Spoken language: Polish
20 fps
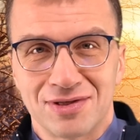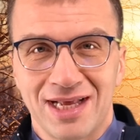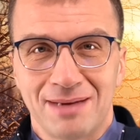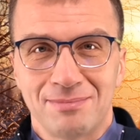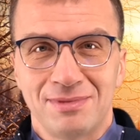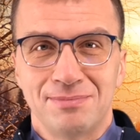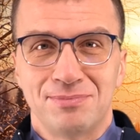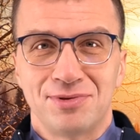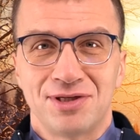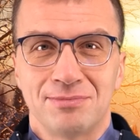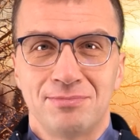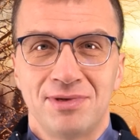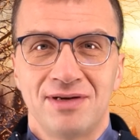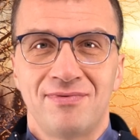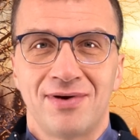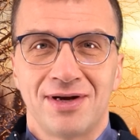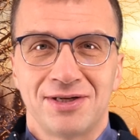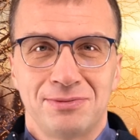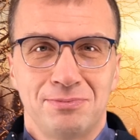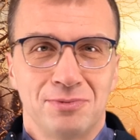z nami
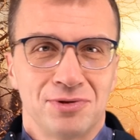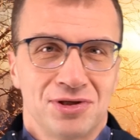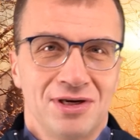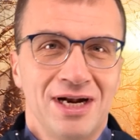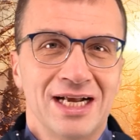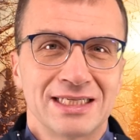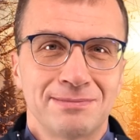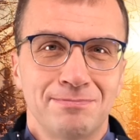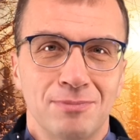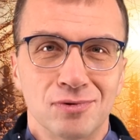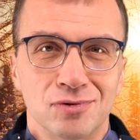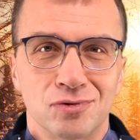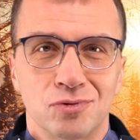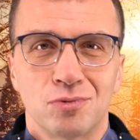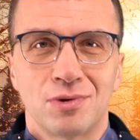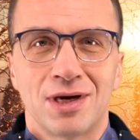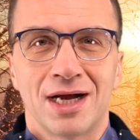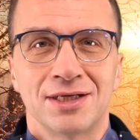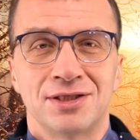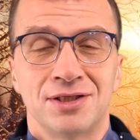przebywać, może nas
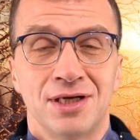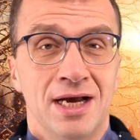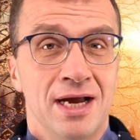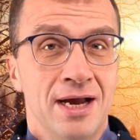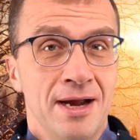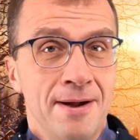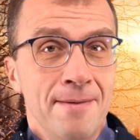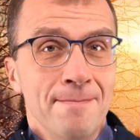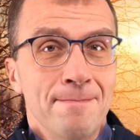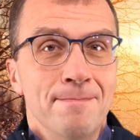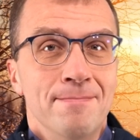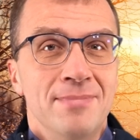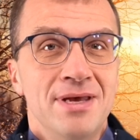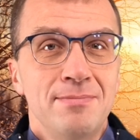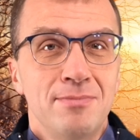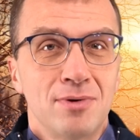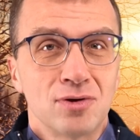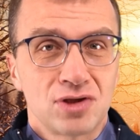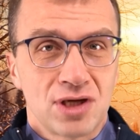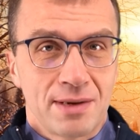posłuchać,
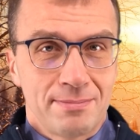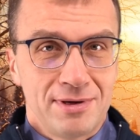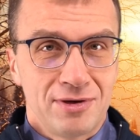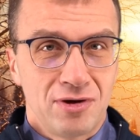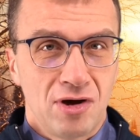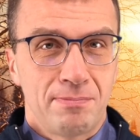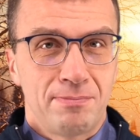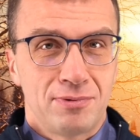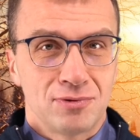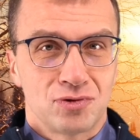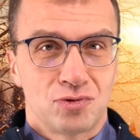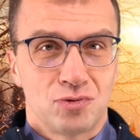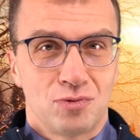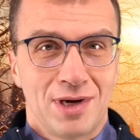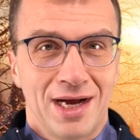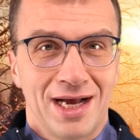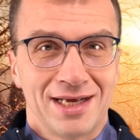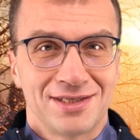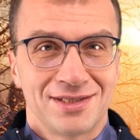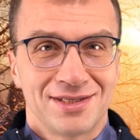my możemy go
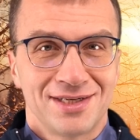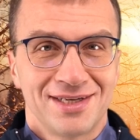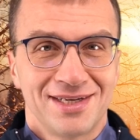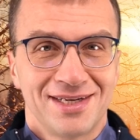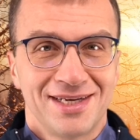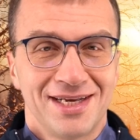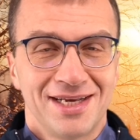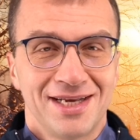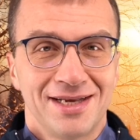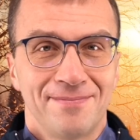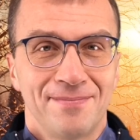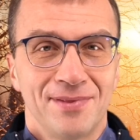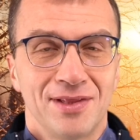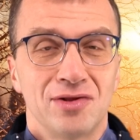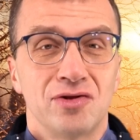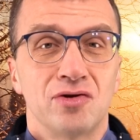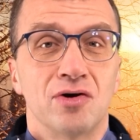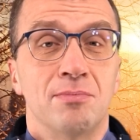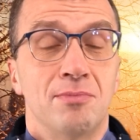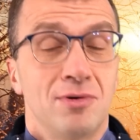posłuchać.
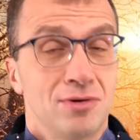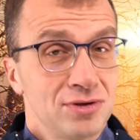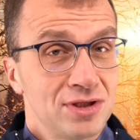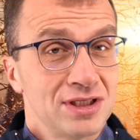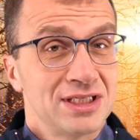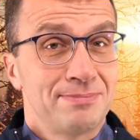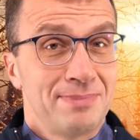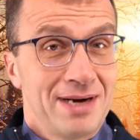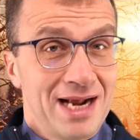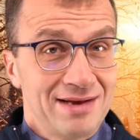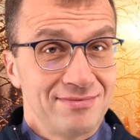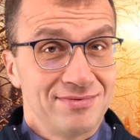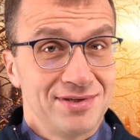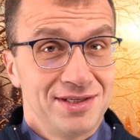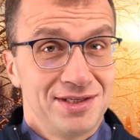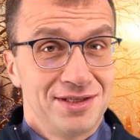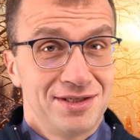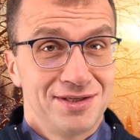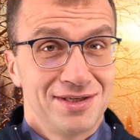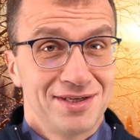To może
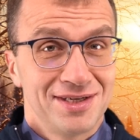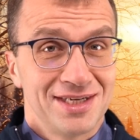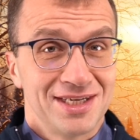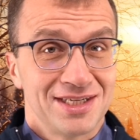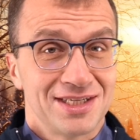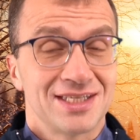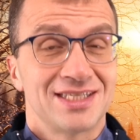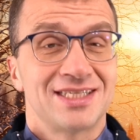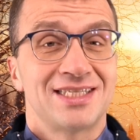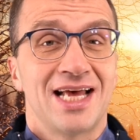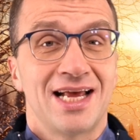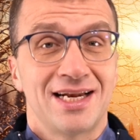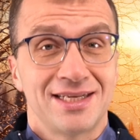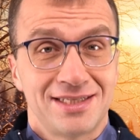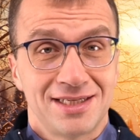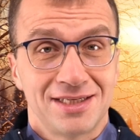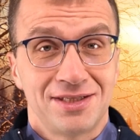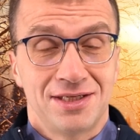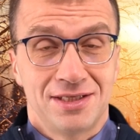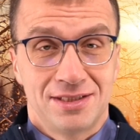sprawić, że
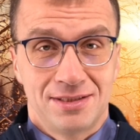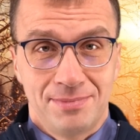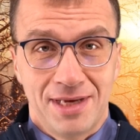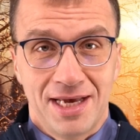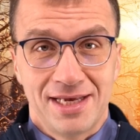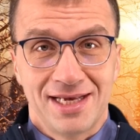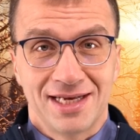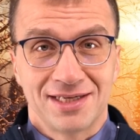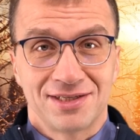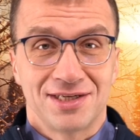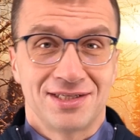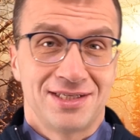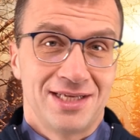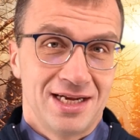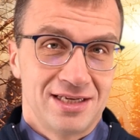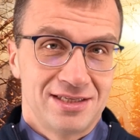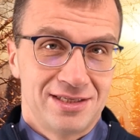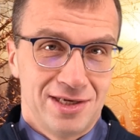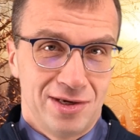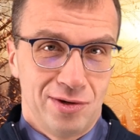serce się zmienia, że
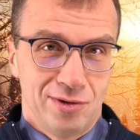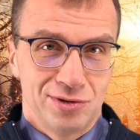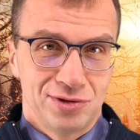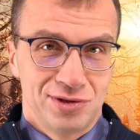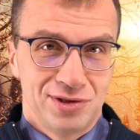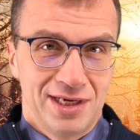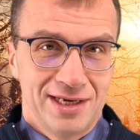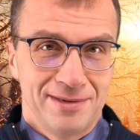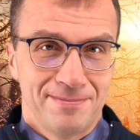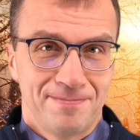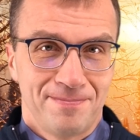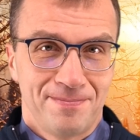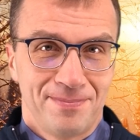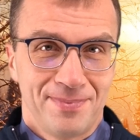serce rośnie.